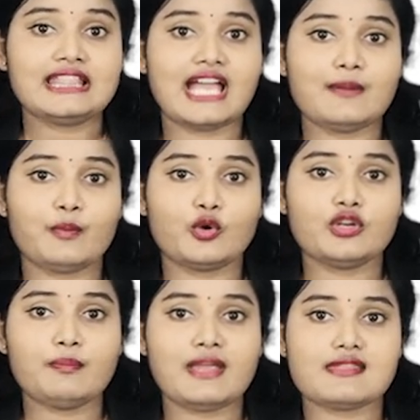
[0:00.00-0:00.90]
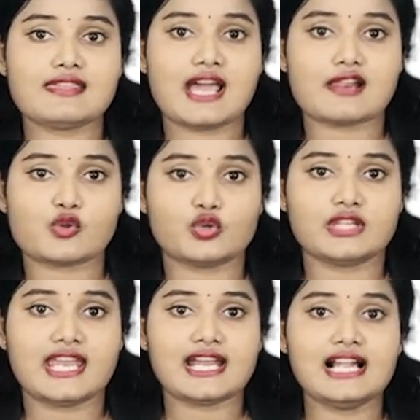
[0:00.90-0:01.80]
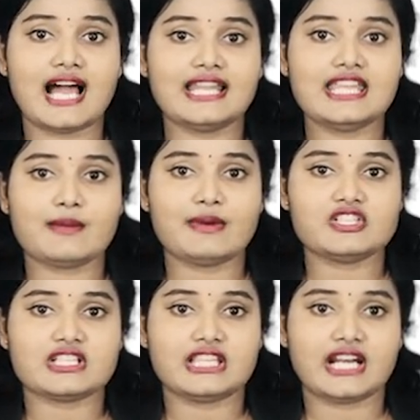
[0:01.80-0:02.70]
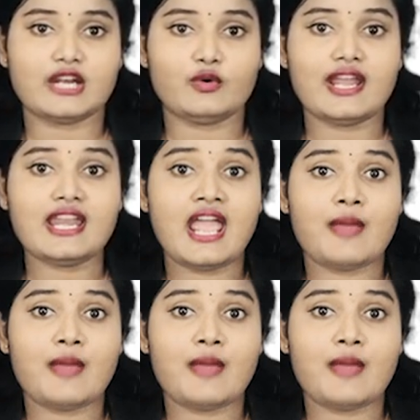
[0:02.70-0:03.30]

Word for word: தற்போது பிசிஆர் சோதனைகள் அதிகபட்ச திறனுடன்